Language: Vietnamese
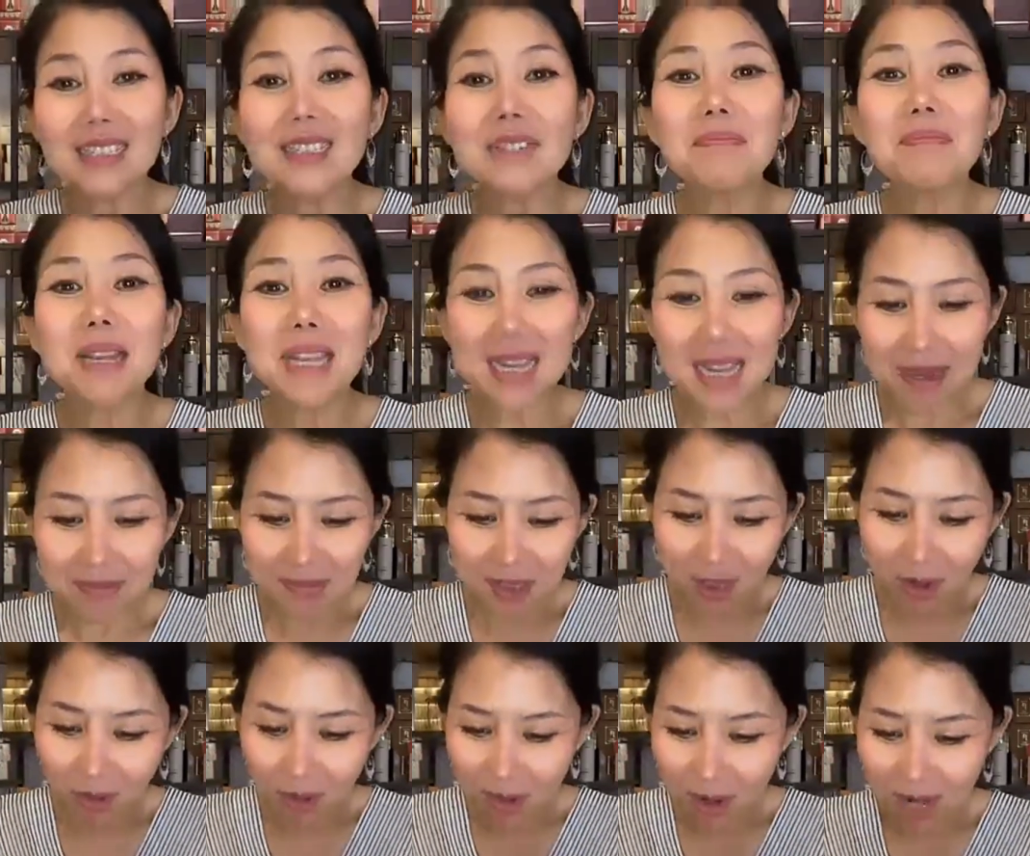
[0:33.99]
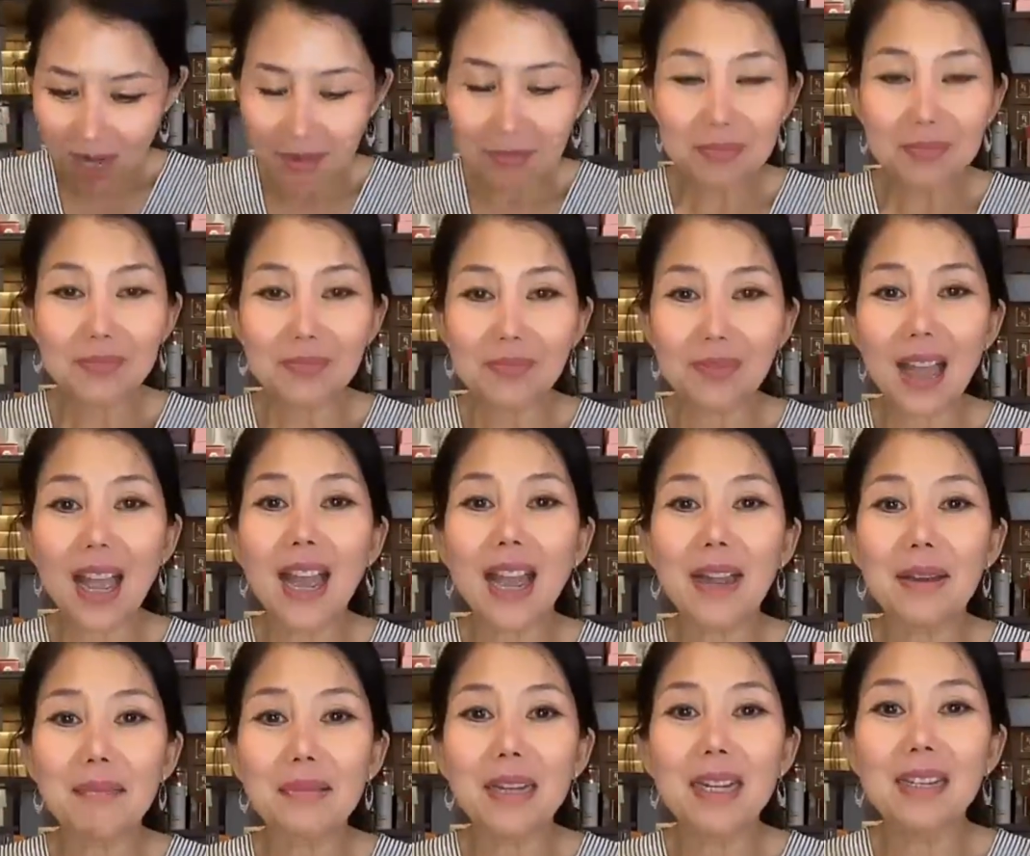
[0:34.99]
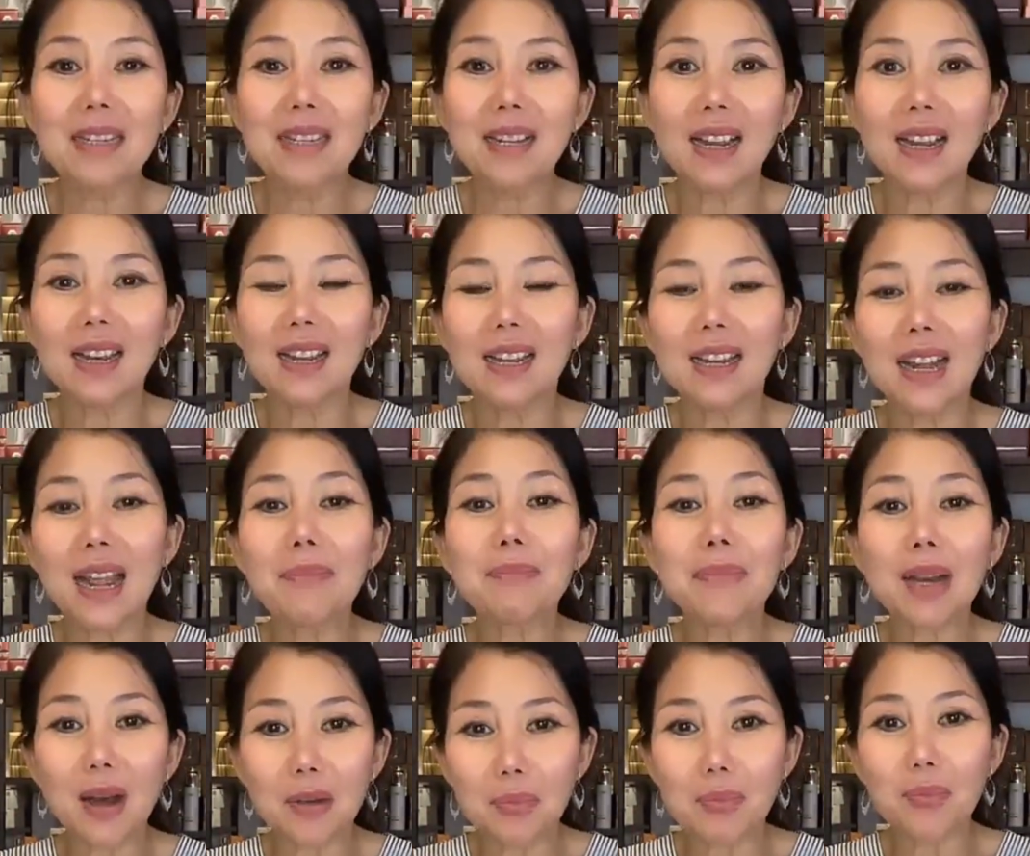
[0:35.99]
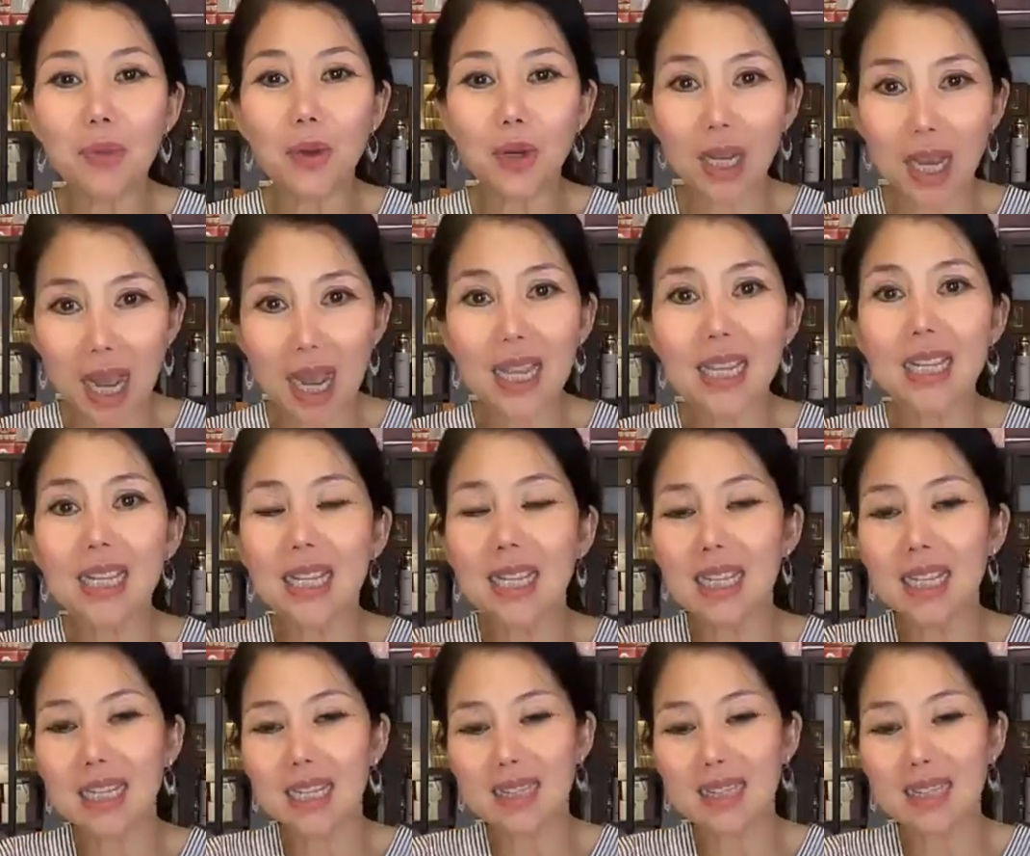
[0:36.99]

những mi game show ấy em 25 đồng một cây